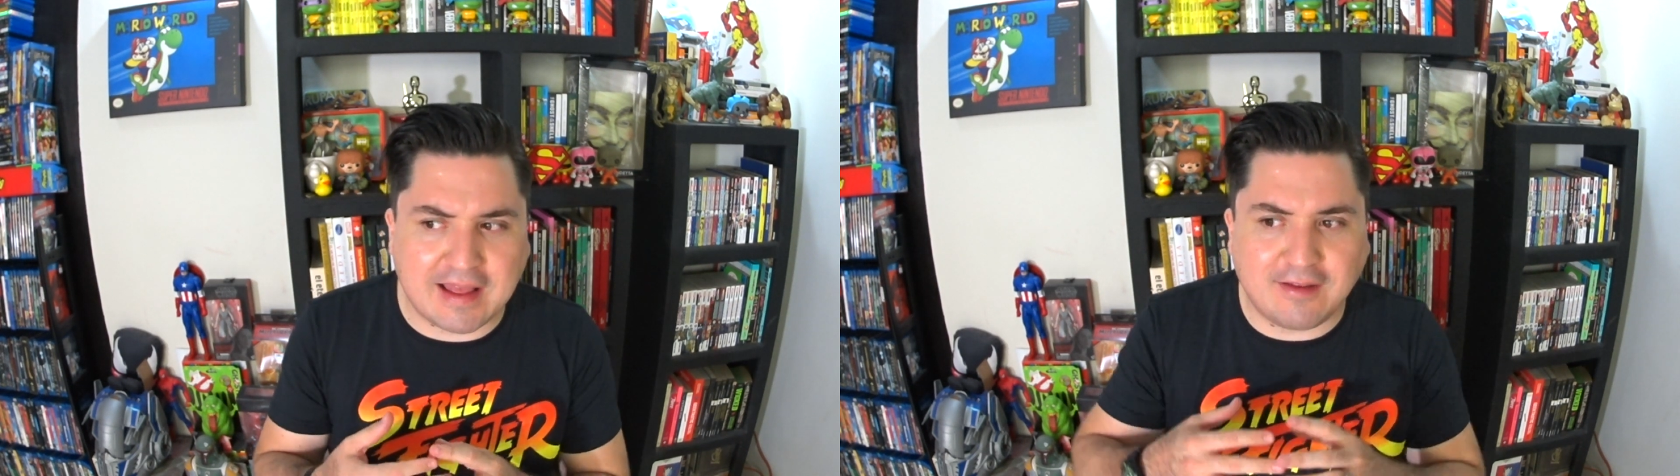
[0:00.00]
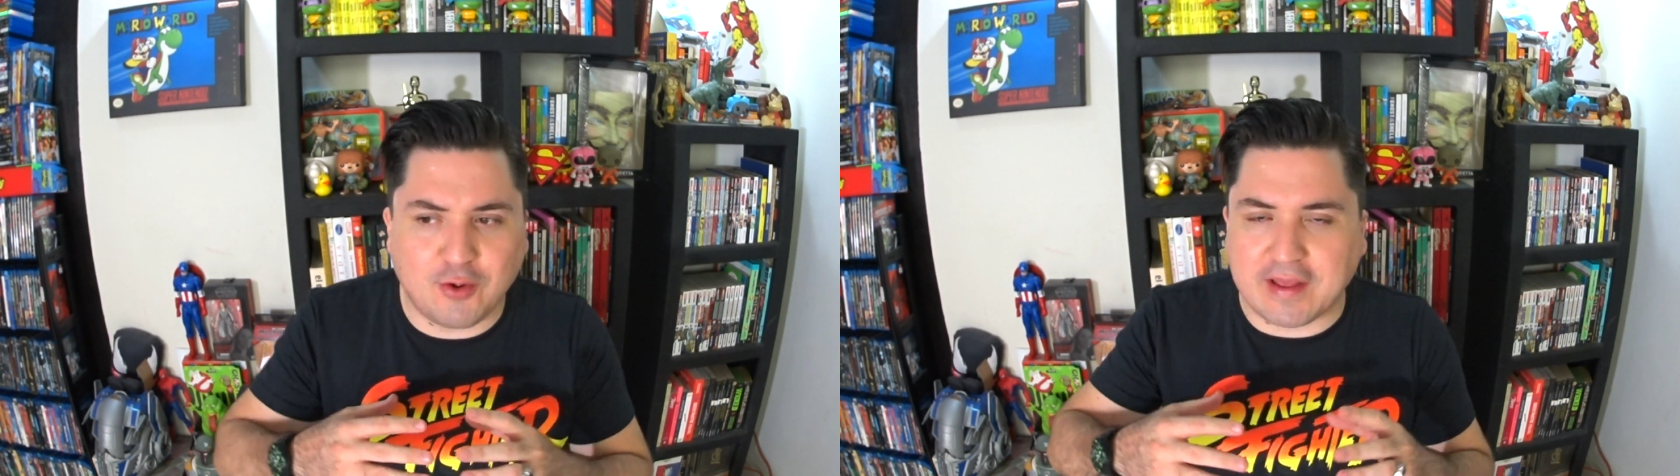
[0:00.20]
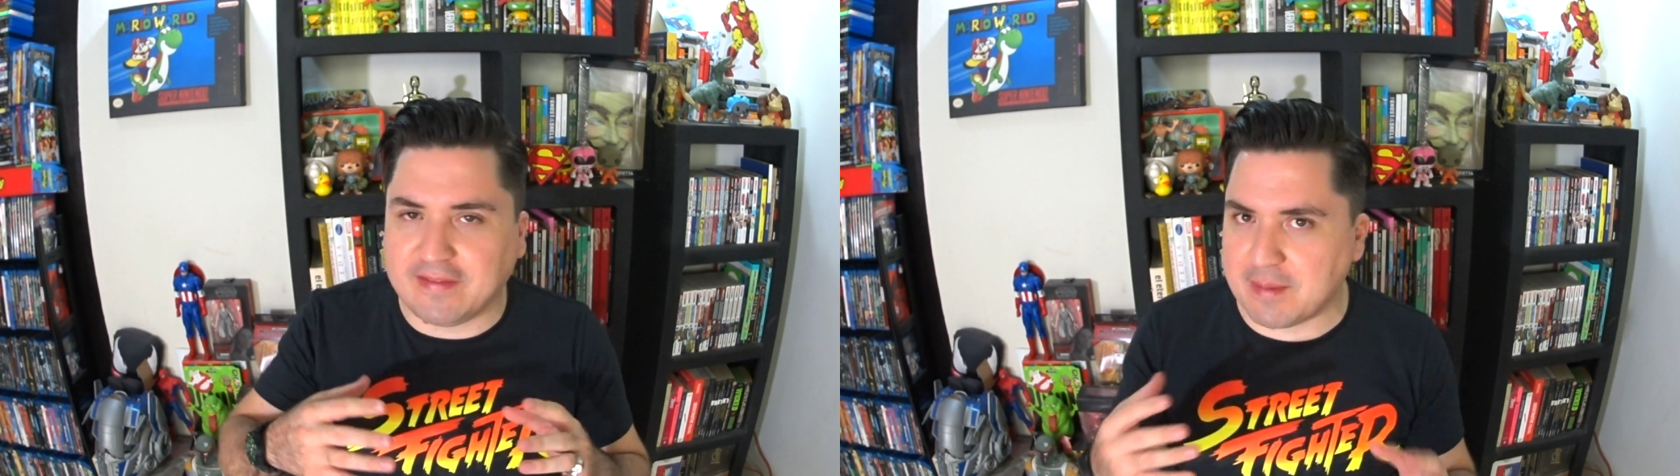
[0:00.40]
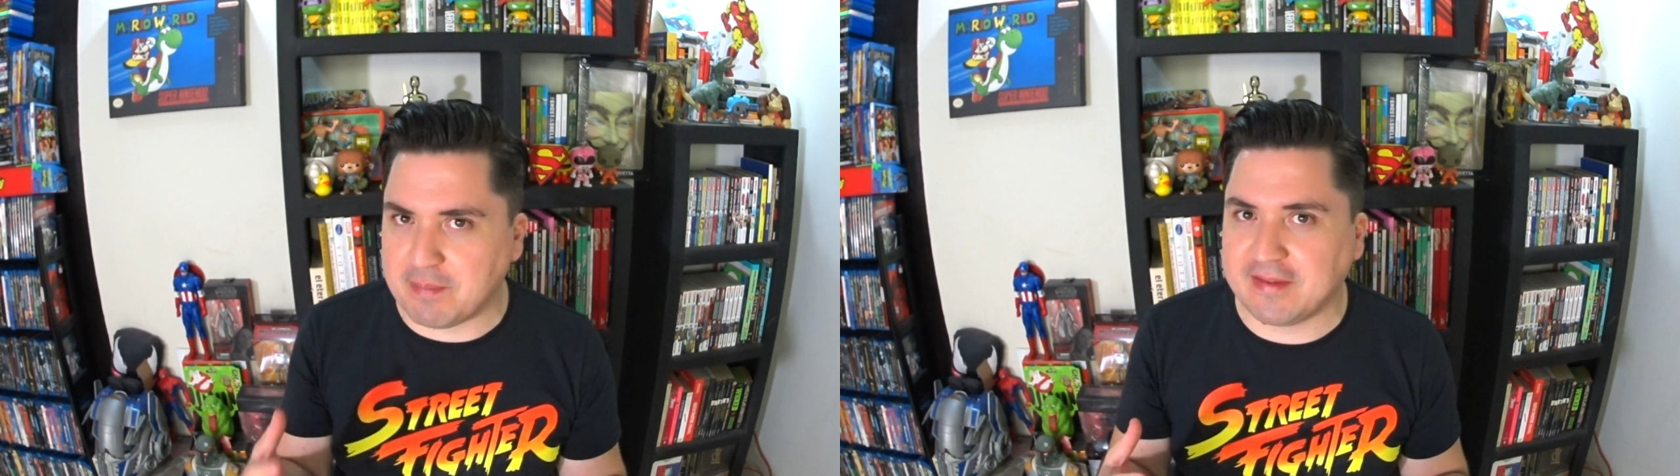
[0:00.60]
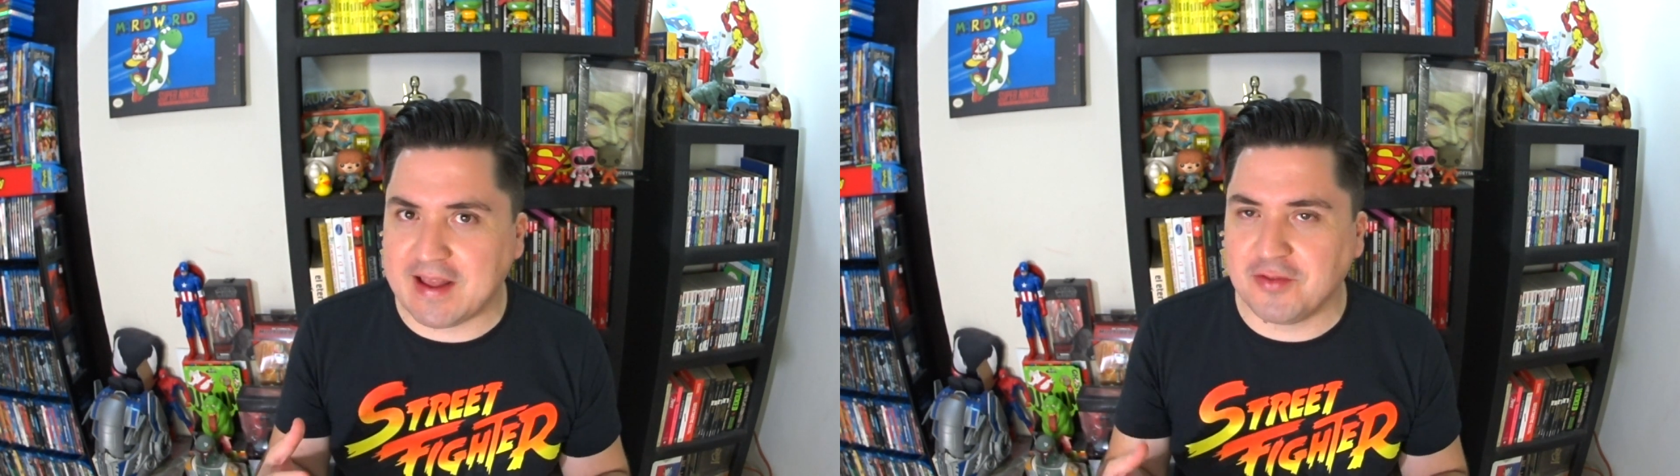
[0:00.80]
es lo que está
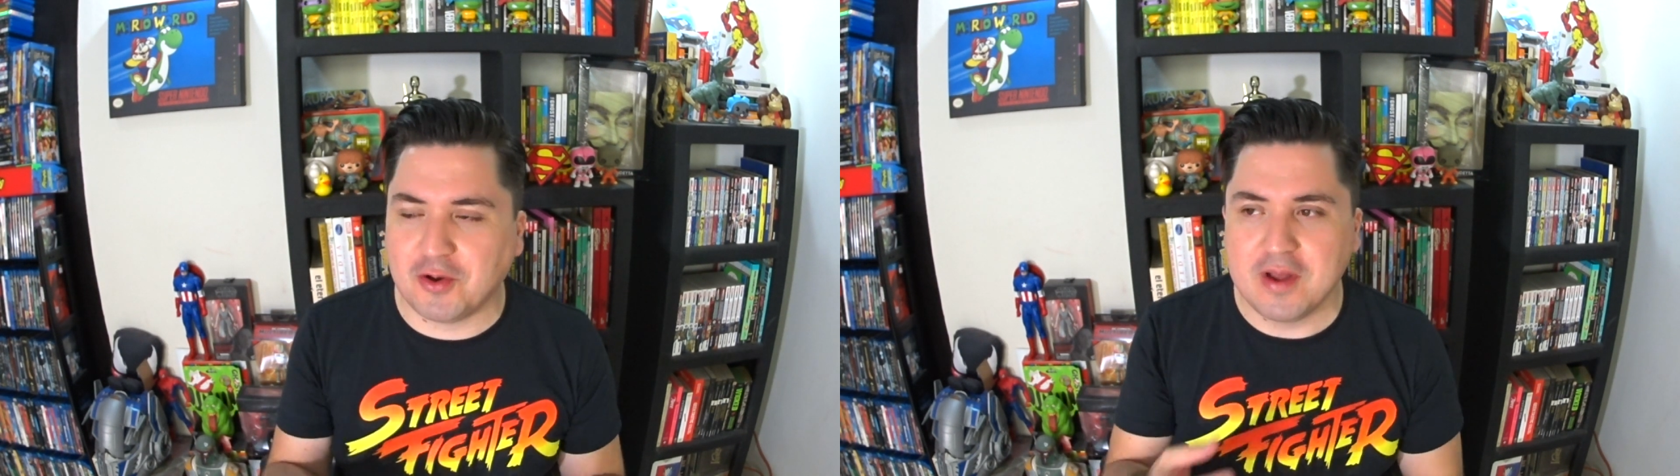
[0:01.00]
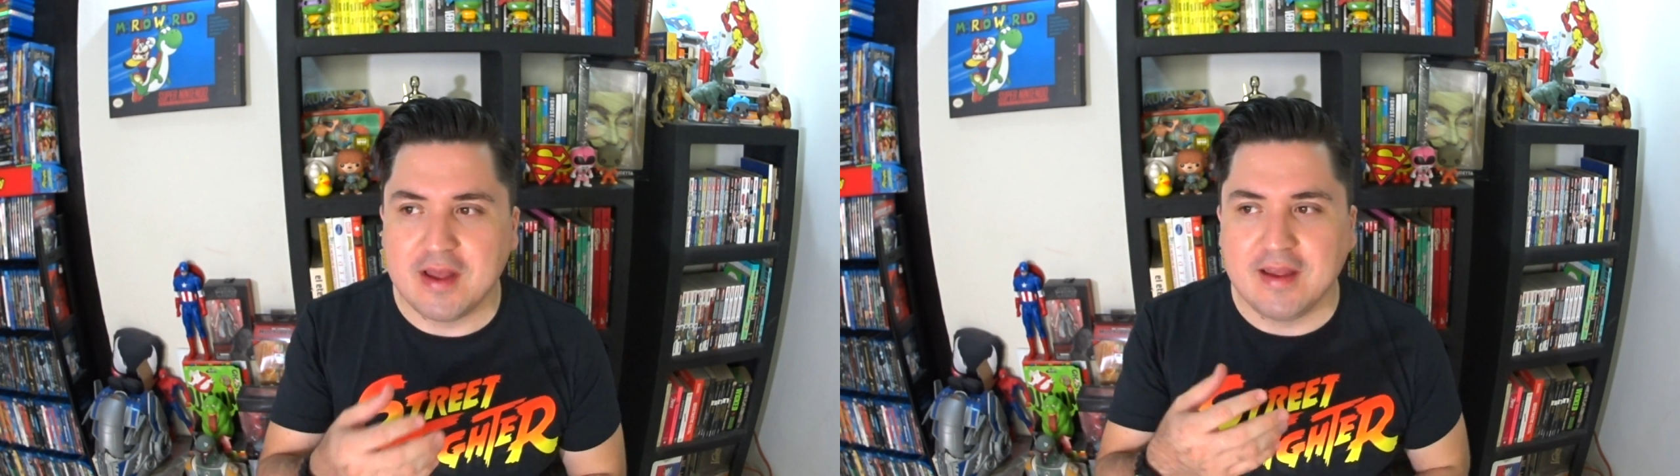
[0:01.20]
pasando